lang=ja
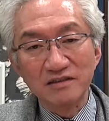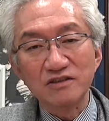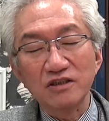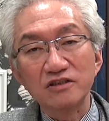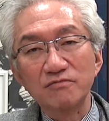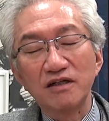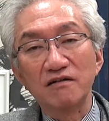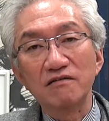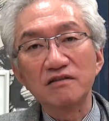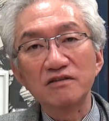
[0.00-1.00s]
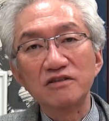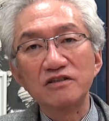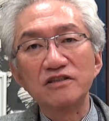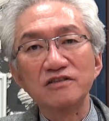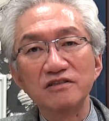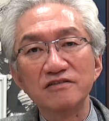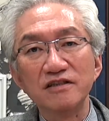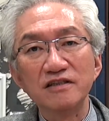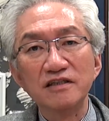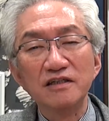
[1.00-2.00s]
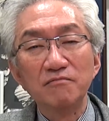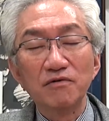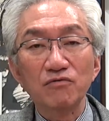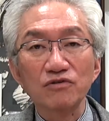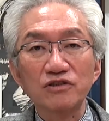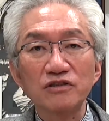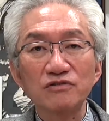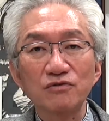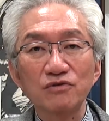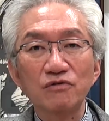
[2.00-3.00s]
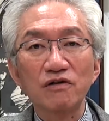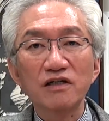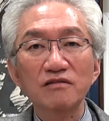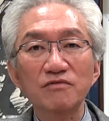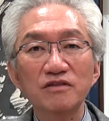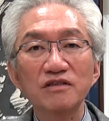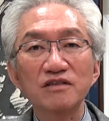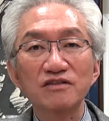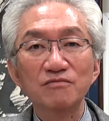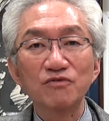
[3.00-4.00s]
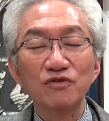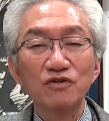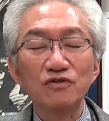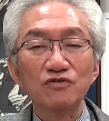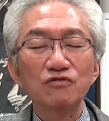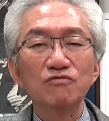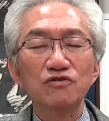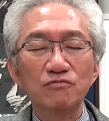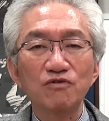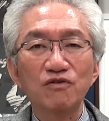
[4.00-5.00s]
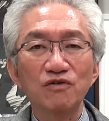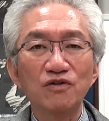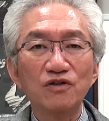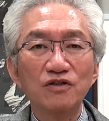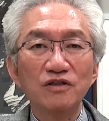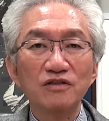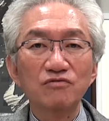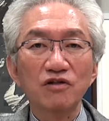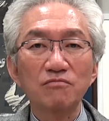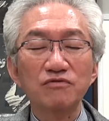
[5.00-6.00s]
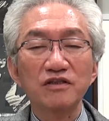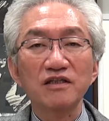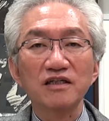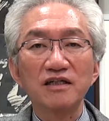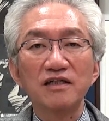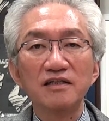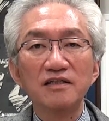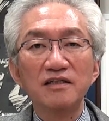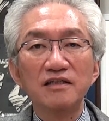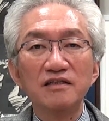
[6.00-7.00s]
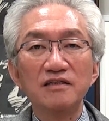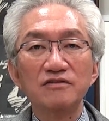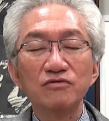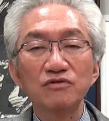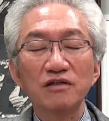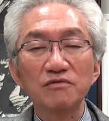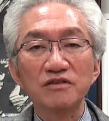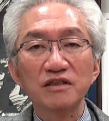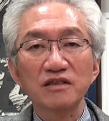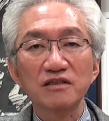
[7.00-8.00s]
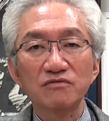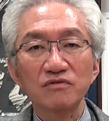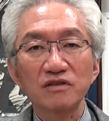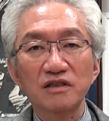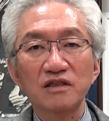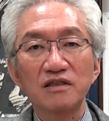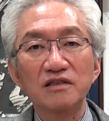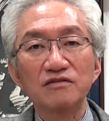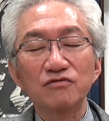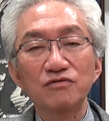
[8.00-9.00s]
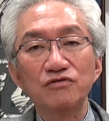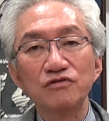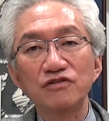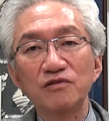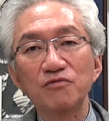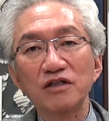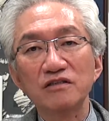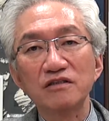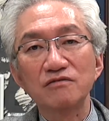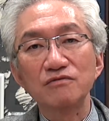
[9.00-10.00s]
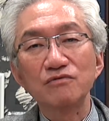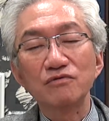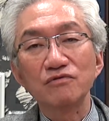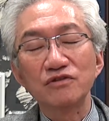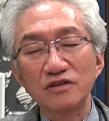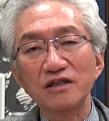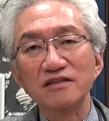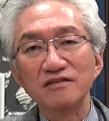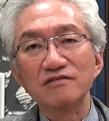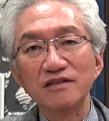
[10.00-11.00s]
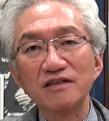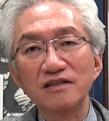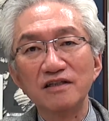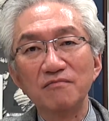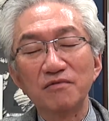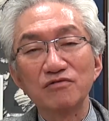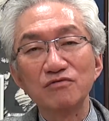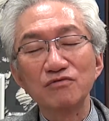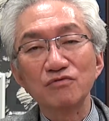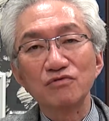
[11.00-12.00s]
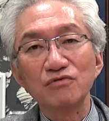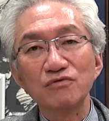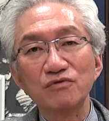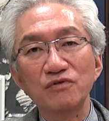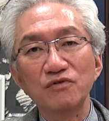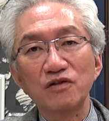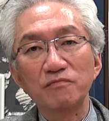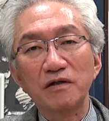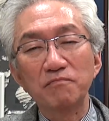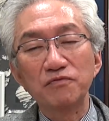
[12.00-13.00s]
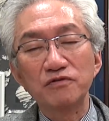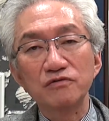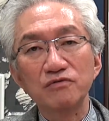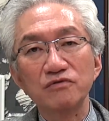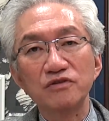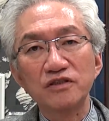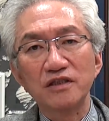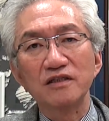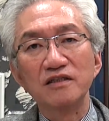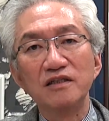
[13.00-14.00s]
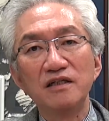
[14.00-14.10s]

でしかしまあ私自身ですね、まあ、この真偽のほどは分かりませんけれどもそもそもトランプさんがそういう安倍さんからそういう推薦をもらったということ自体ですね、まあ、そういうそれを発表すること自体